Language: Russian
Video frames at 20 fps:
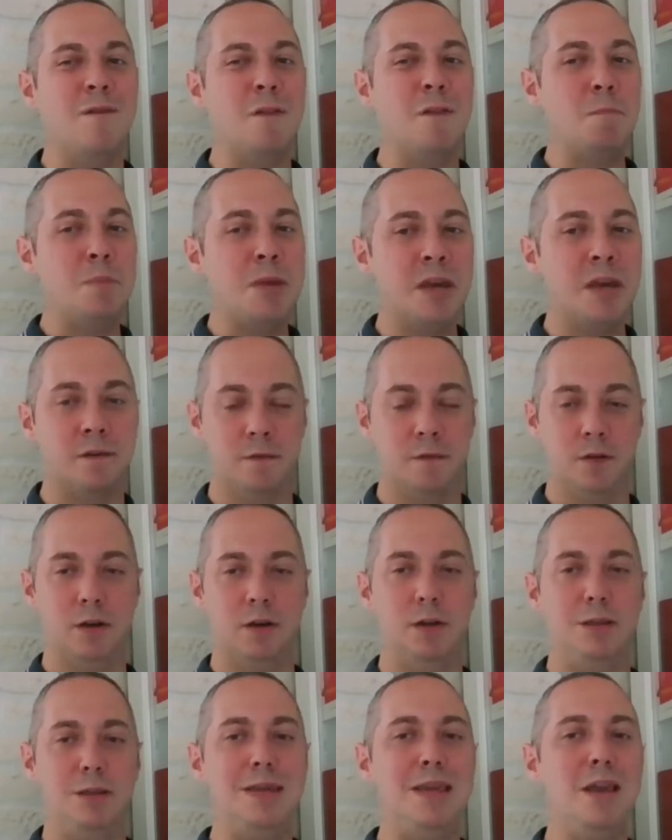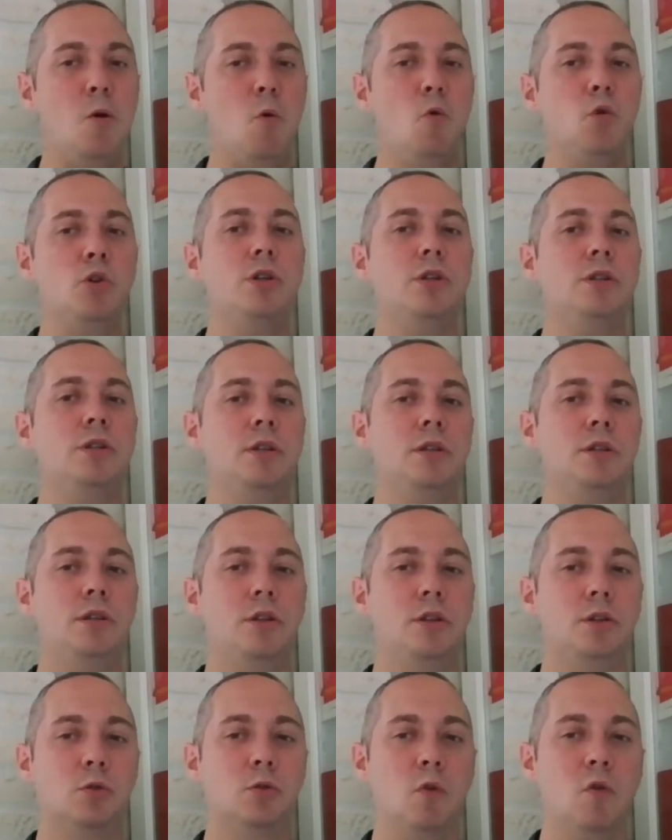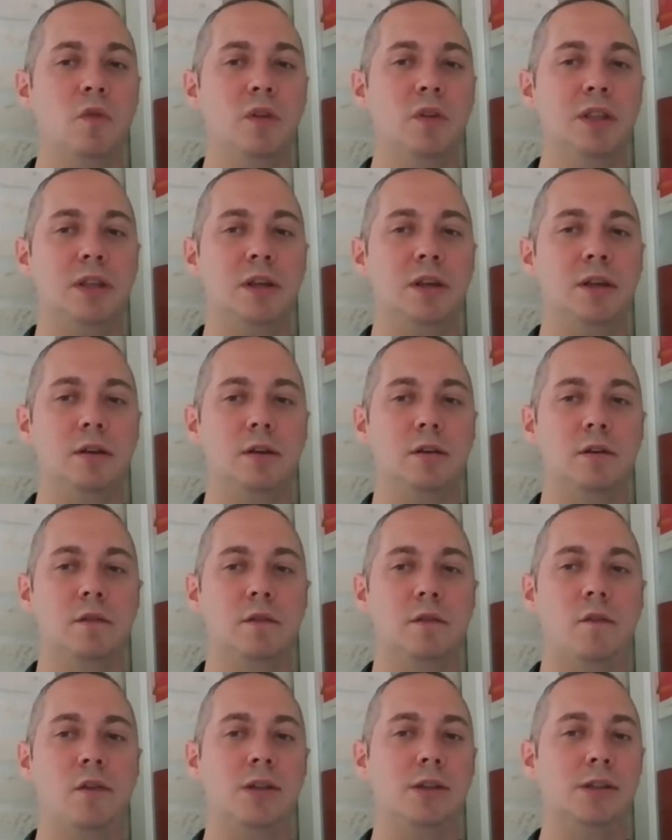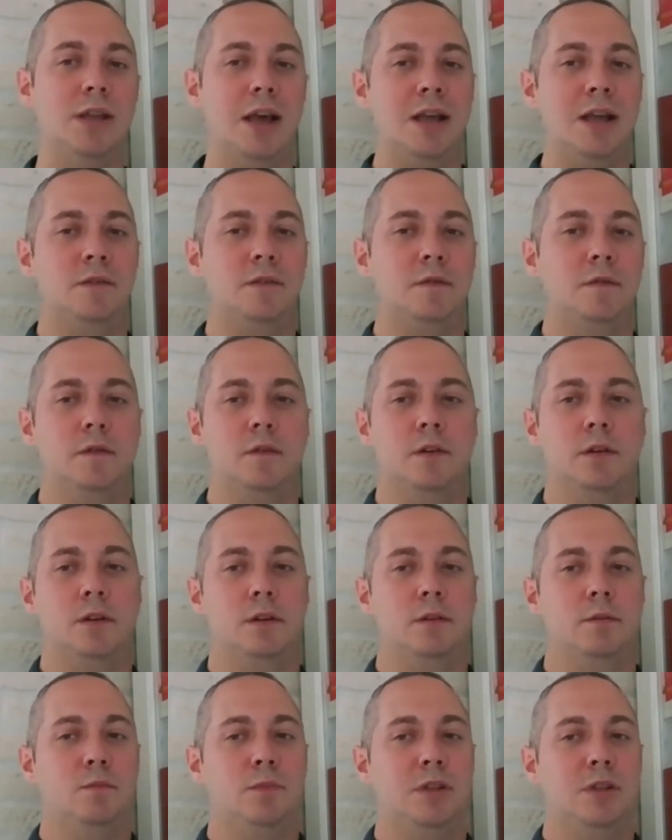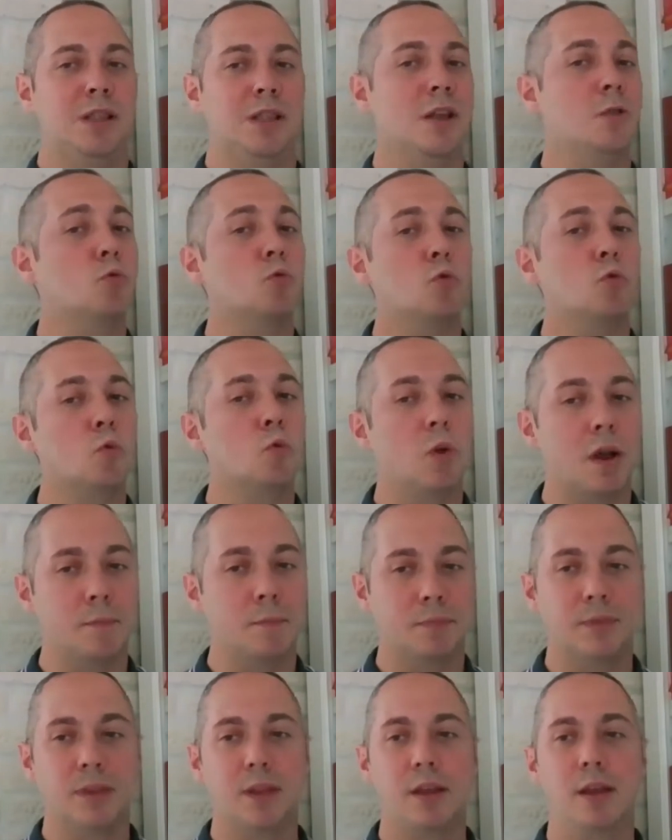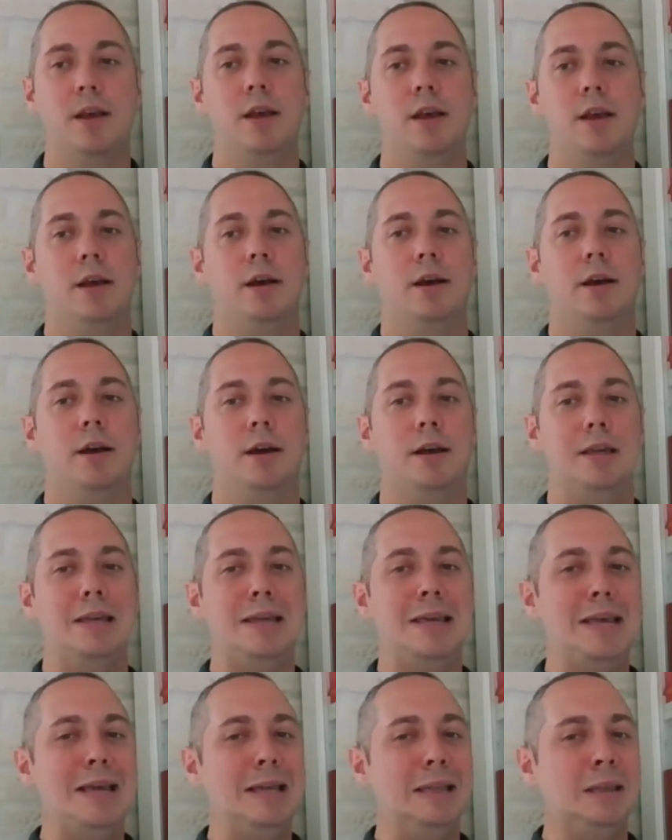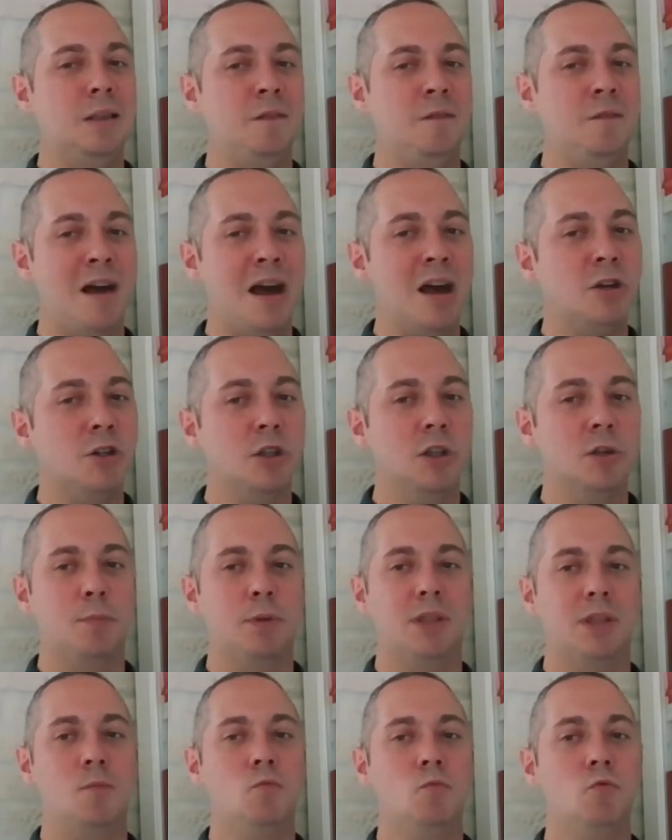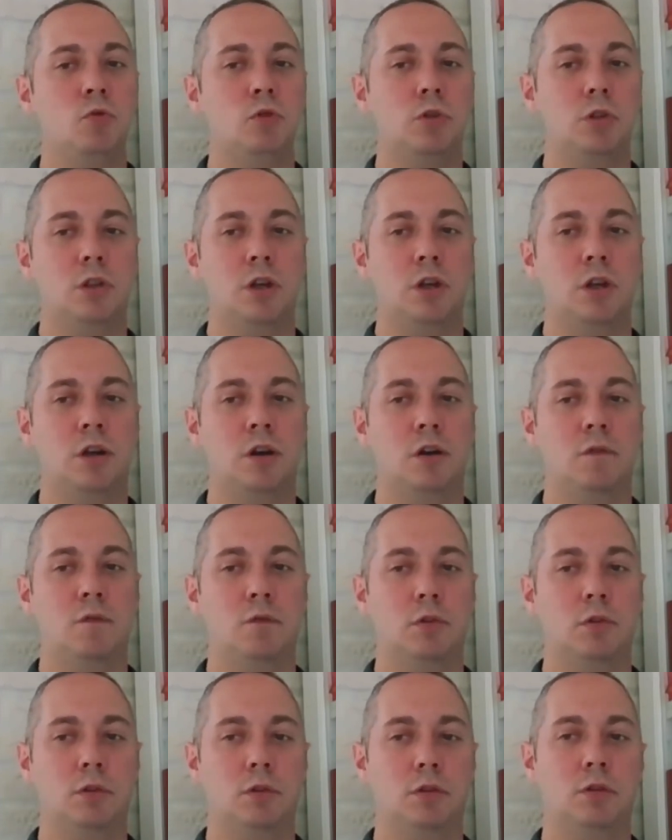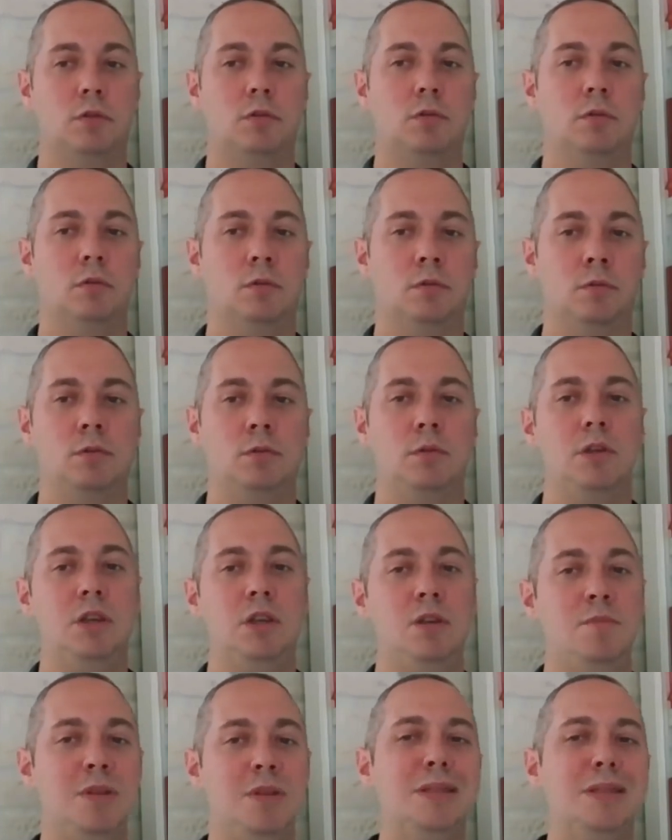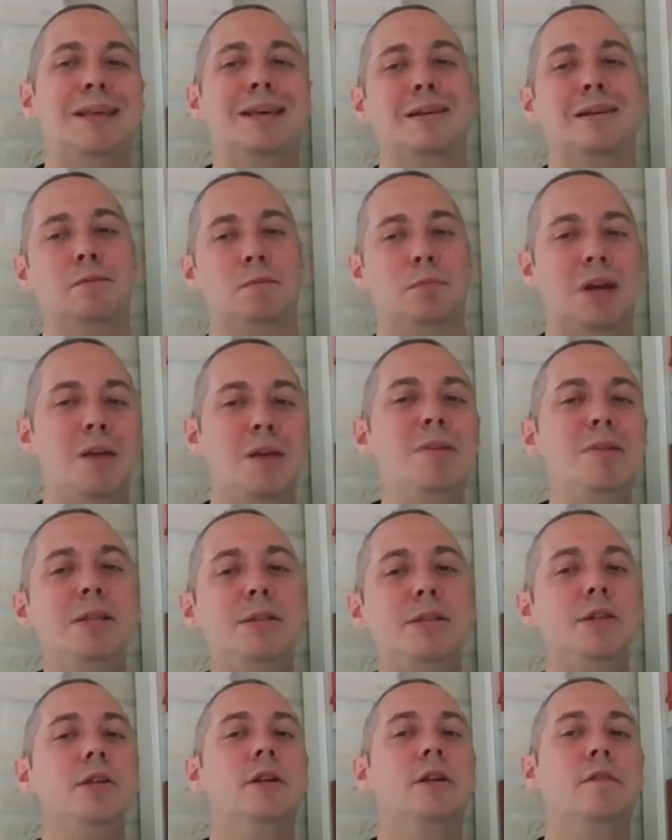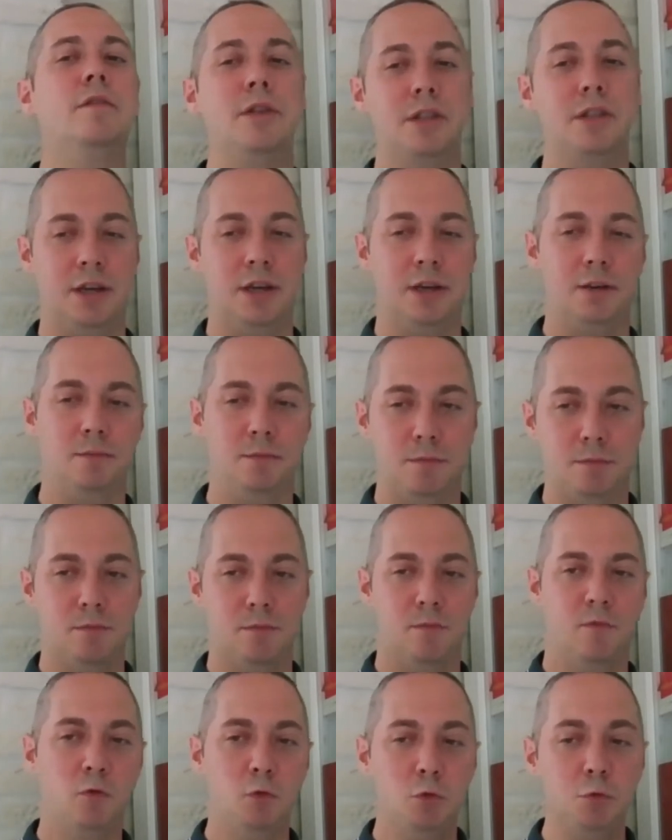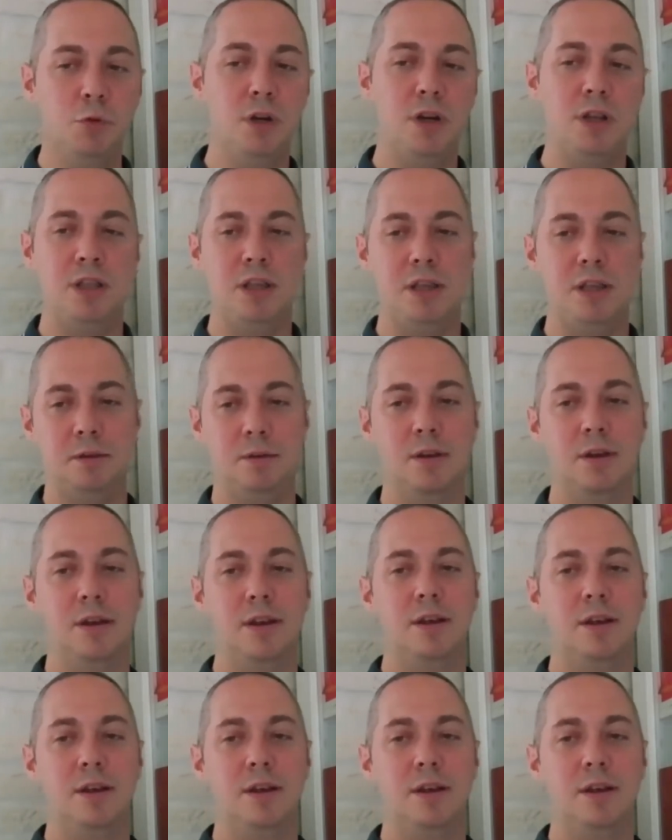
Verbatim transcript: во-первых, не очень заинтересованы э, влезать в дела друг друга. Э, и это важно, потому что вот э, именно комментирование внутренней